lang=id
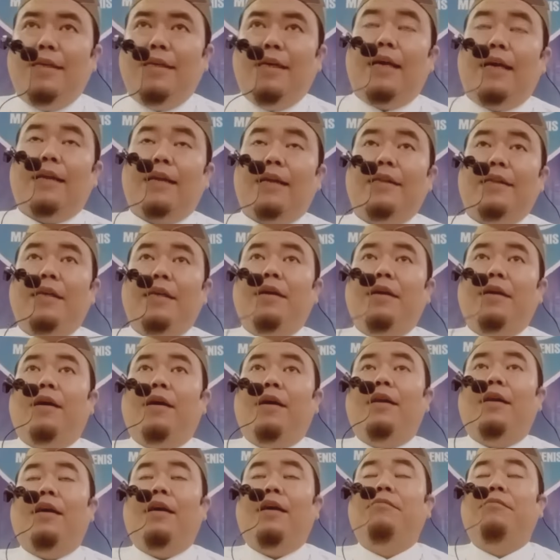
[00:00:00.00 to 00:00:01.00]
artinya
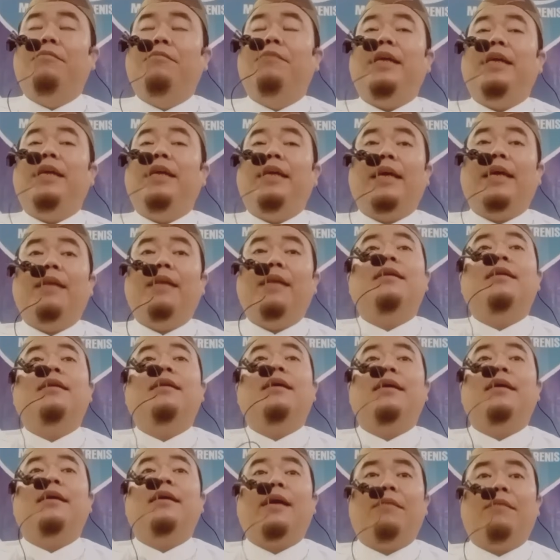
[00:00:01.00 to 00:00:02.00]
Allah memberikan
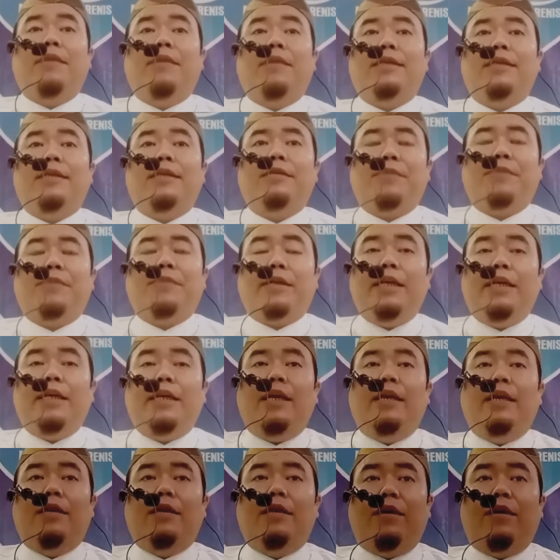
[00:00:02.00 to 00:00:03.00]
rahmat
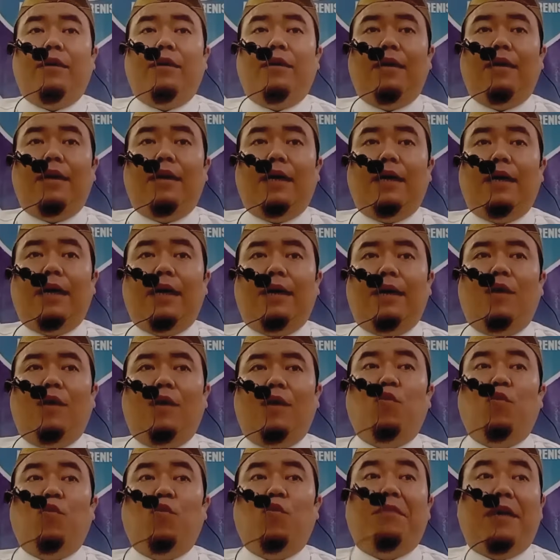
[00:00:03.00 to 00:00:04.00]
seperti
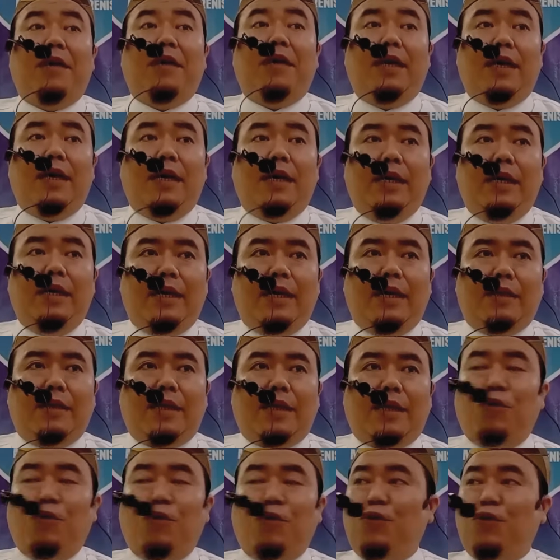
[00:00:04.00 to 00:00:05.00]
innallaha wa
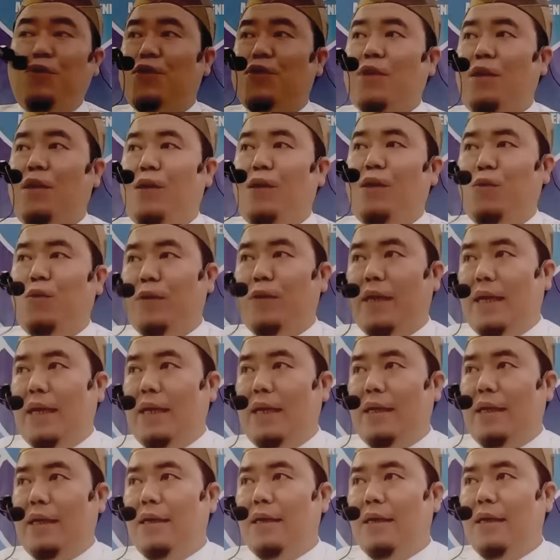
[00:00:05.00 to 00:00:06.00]
malaikatahu
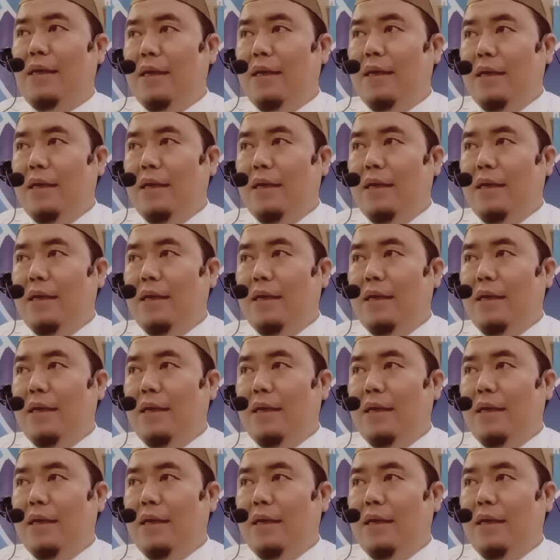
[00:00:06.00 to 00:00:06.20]
yusalluna